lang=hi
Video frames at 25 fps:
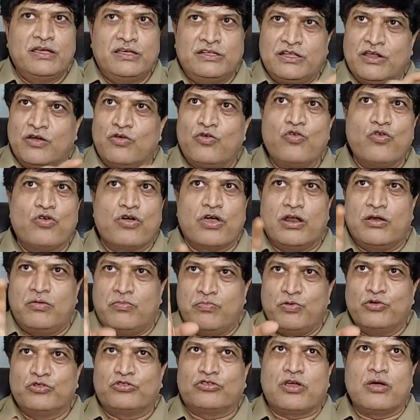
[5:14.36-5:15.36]
इधर लोकल
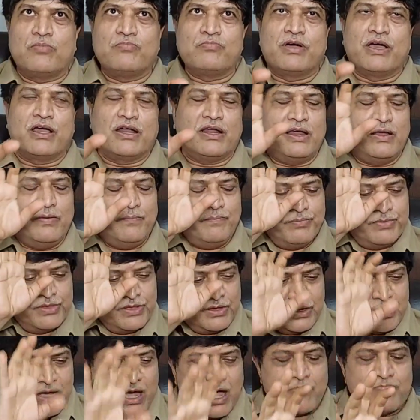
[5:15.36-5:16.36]
बहुत कम करे
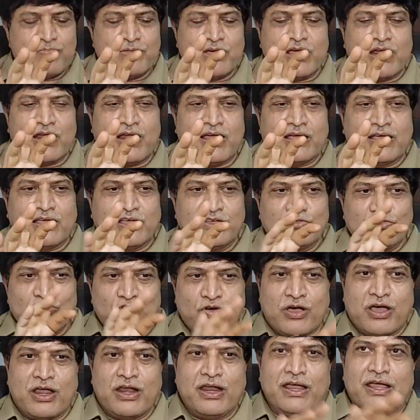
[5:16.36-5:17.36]
काम करा के
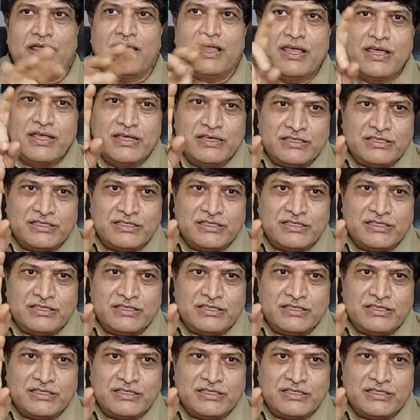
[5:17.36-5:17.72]
जो करे